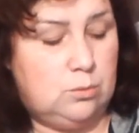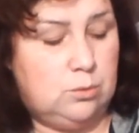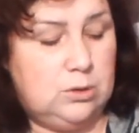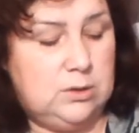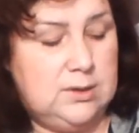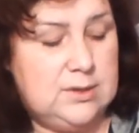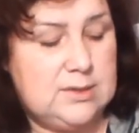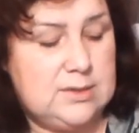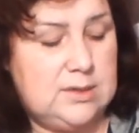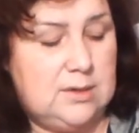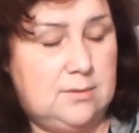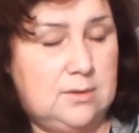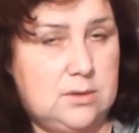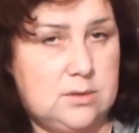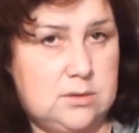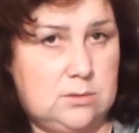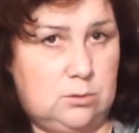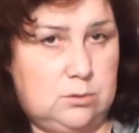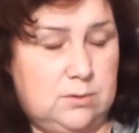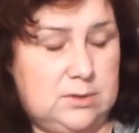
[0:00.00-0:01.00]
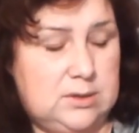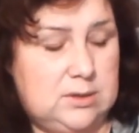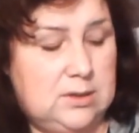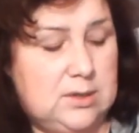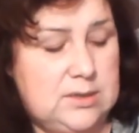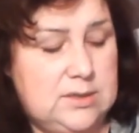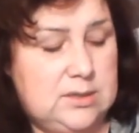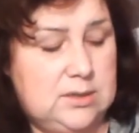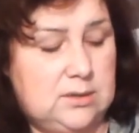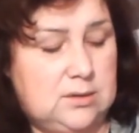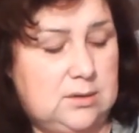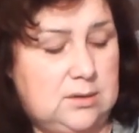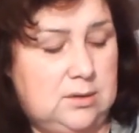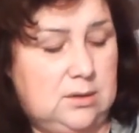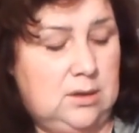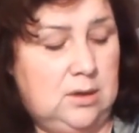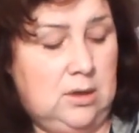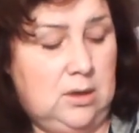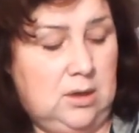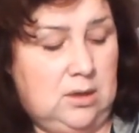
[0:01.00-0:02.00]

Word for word: чтобы он не оставался вот в этих кассетах.